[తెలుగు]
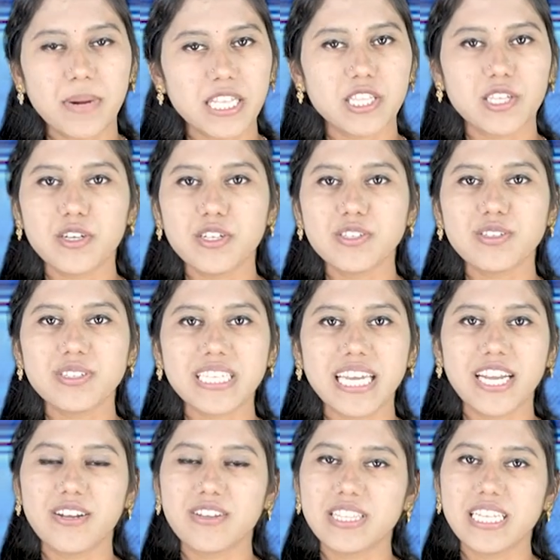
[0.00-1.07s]
ప్రతిరోజు
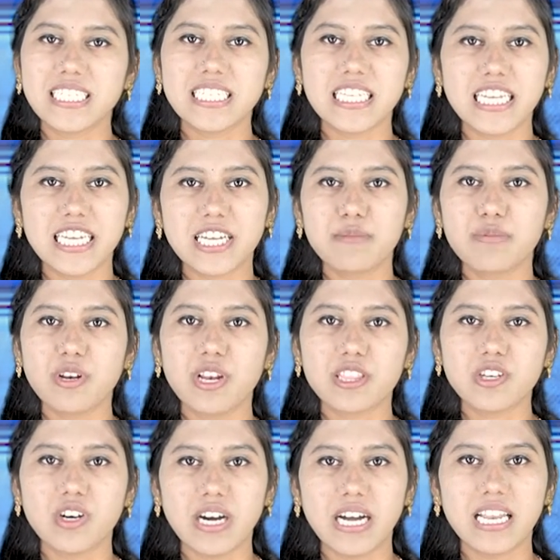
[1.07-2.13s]
సరికొత్త సినీ
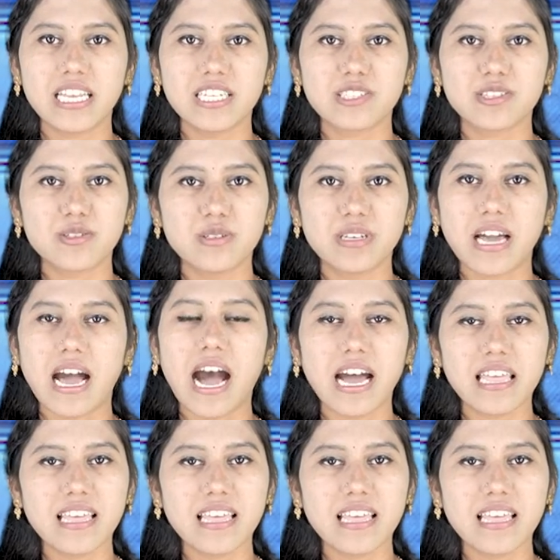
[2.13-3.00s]
కబుర్లతో అలరిస్తున్న